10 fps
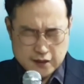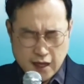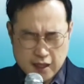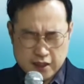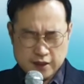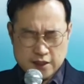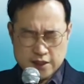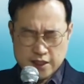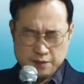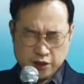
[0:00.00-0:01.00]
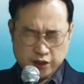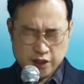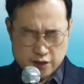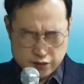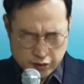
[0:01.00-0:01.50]
하나님 이 새벽이 될
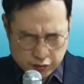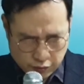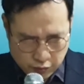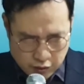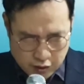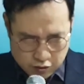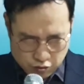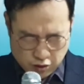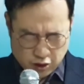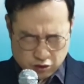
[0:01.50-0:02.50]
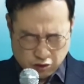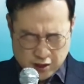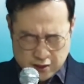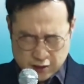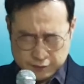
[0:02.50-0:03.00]
수 있도록 주여
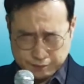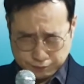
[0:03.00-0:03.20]
주께서